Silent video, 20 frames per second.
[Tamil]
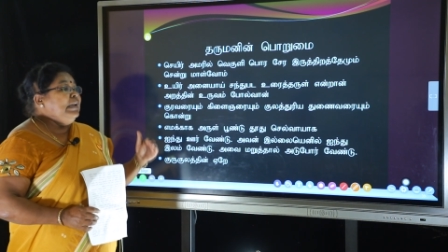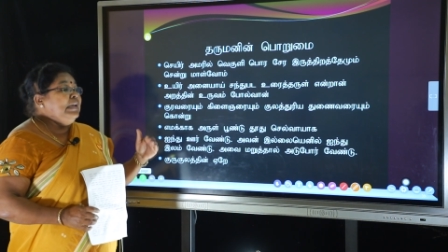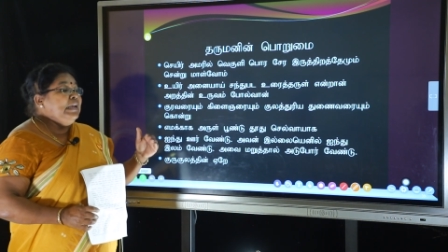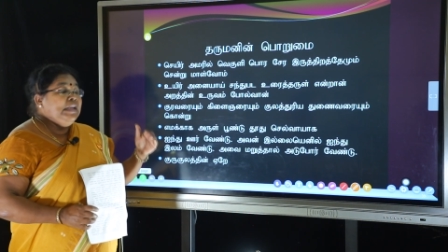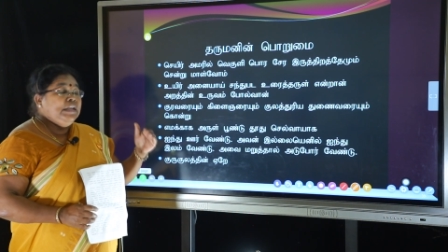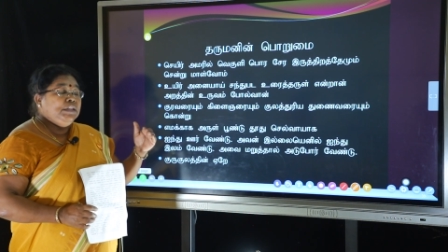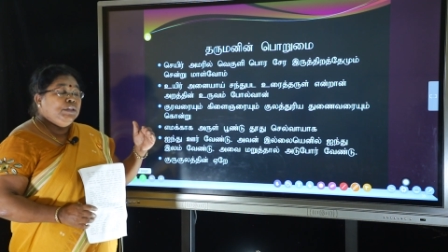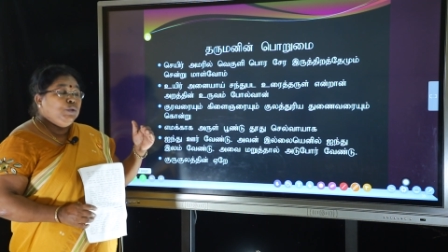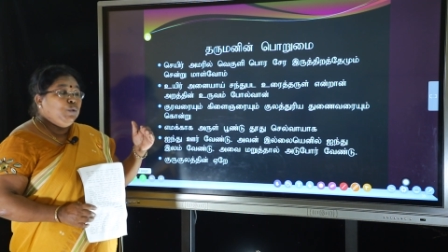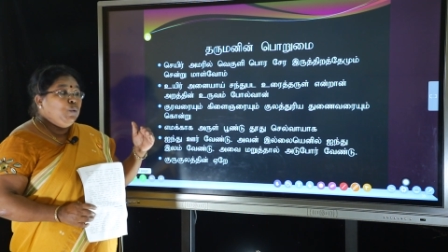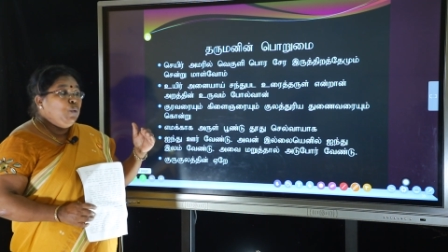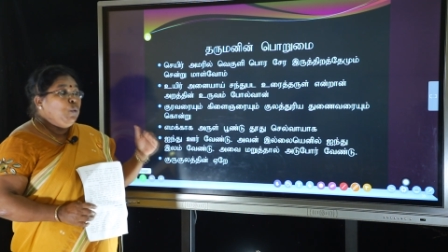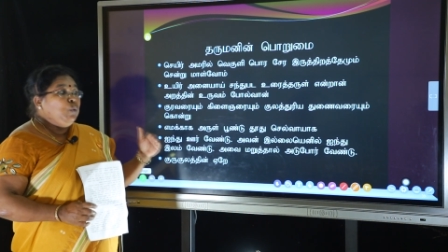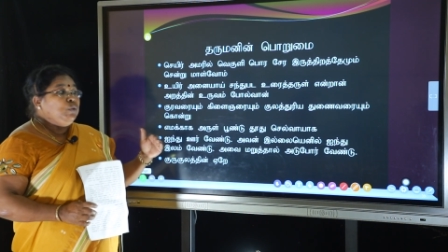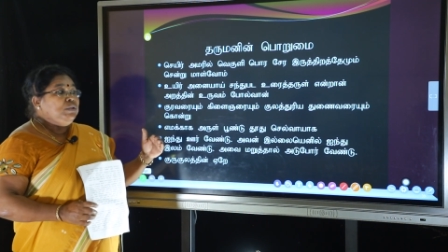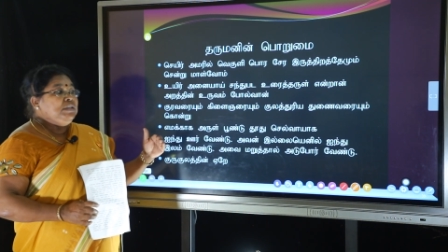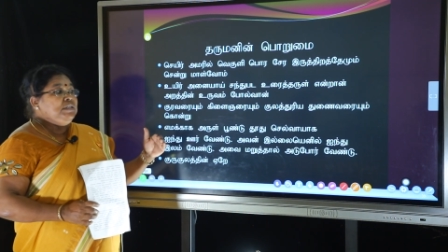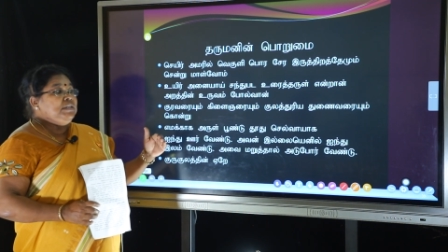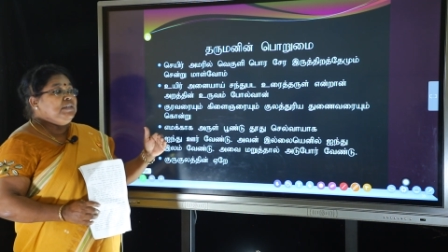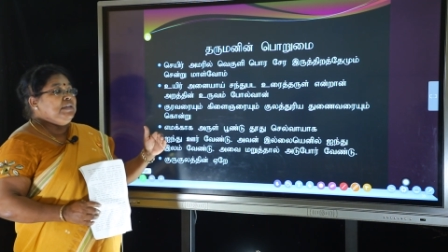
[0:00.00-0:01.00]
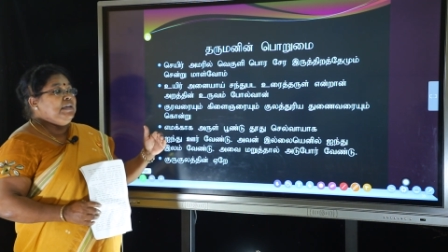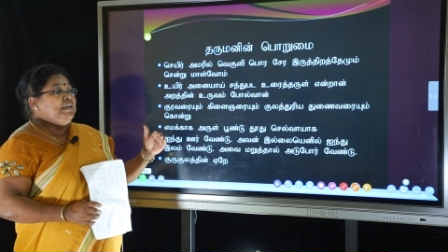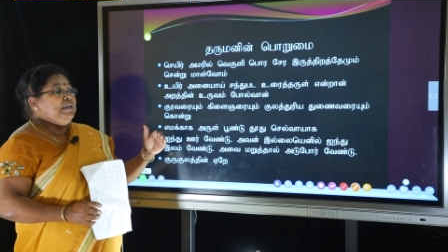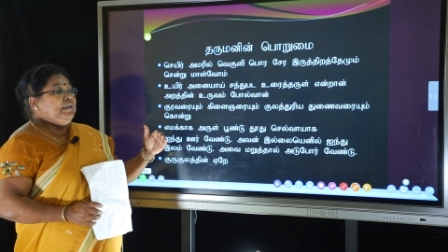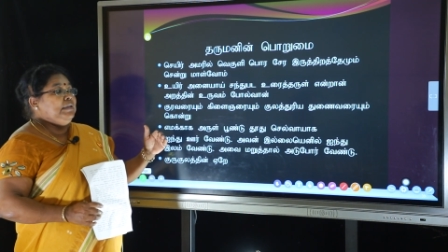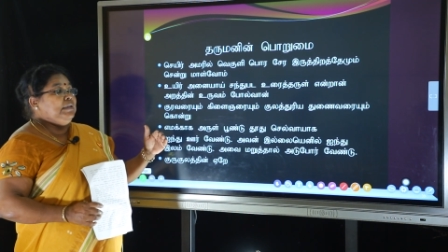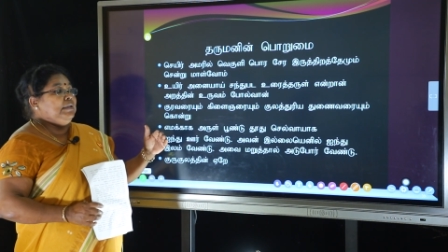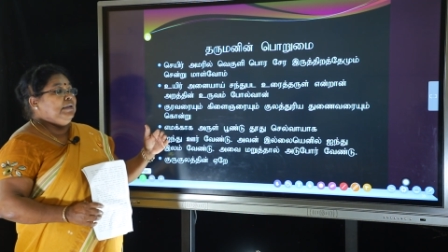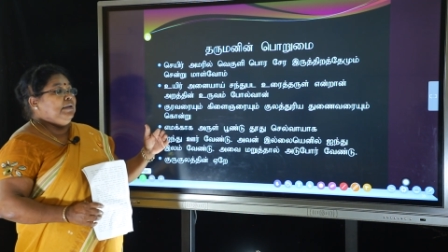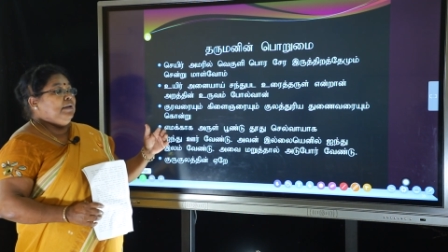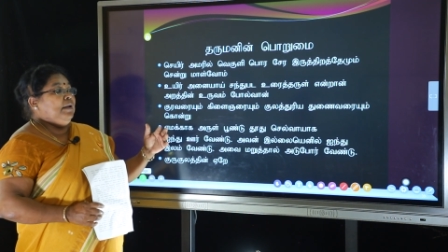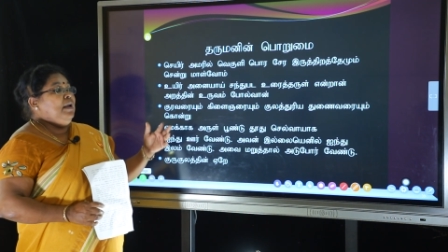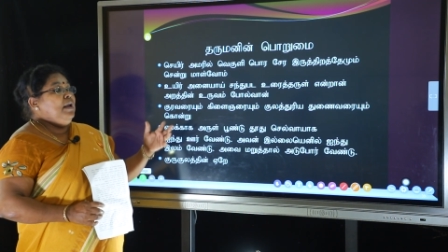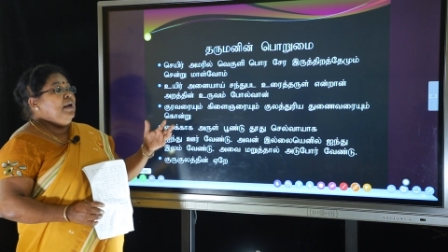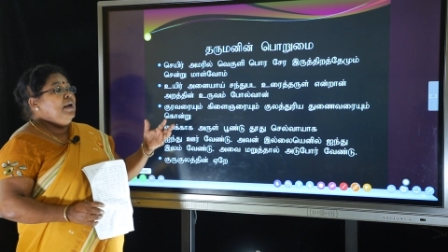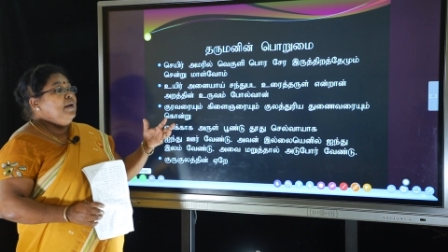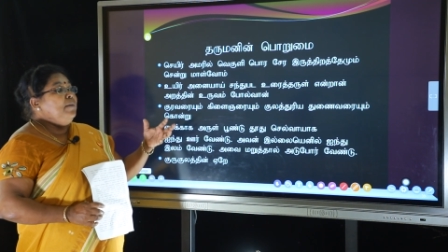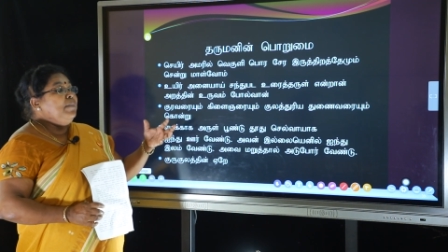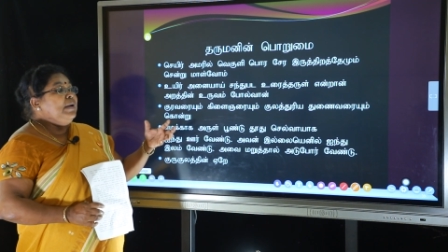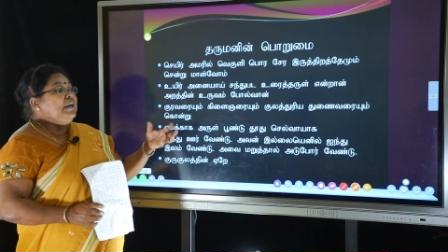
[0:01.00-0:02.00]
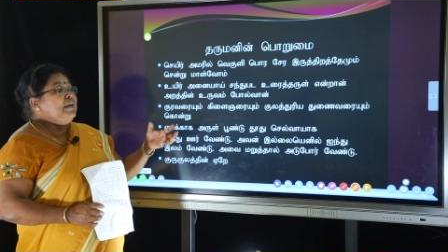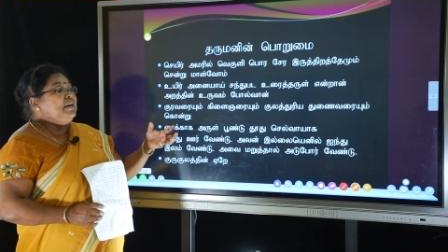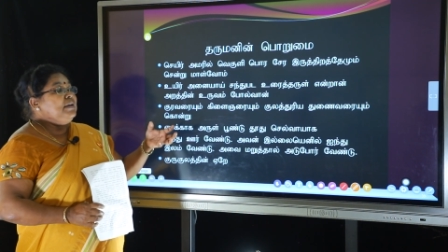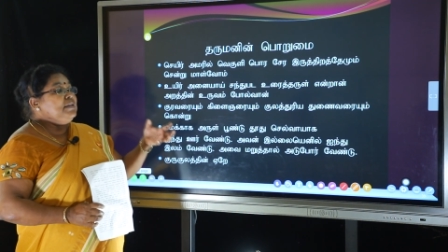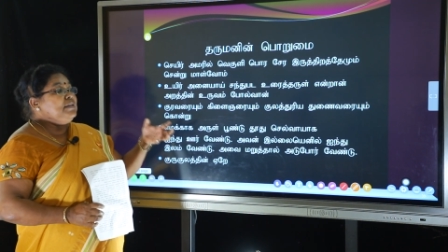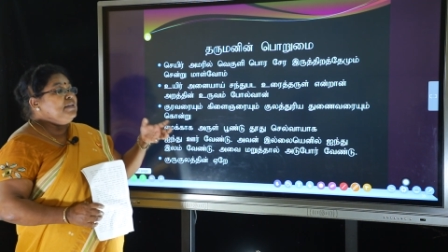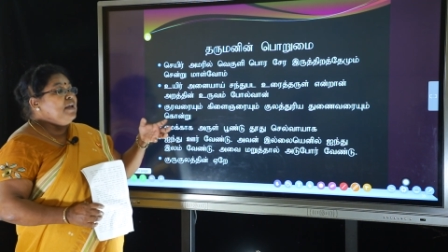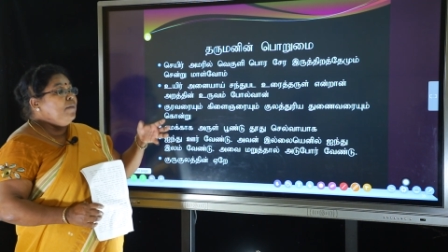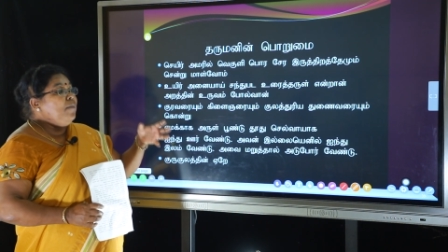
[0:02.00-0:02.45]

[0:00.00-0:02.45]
நீ தூது சென்று எமக்கு